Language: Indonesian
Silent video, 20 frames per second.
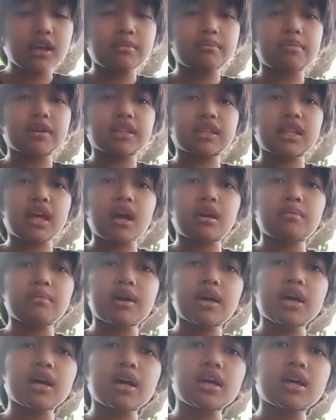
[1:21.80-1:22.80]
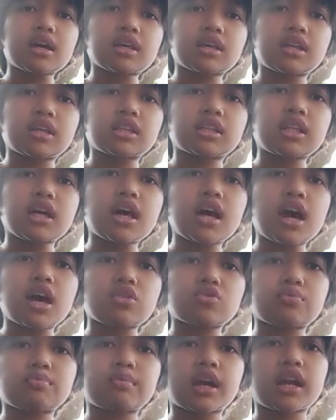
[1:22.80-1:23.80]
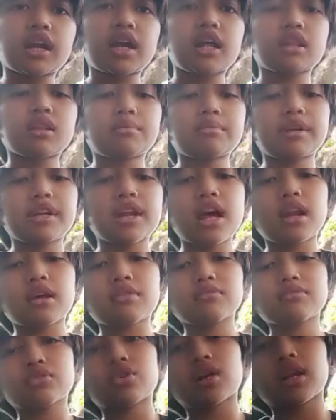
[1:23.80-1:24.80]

pertama kita harus mengenal lebih dalam soal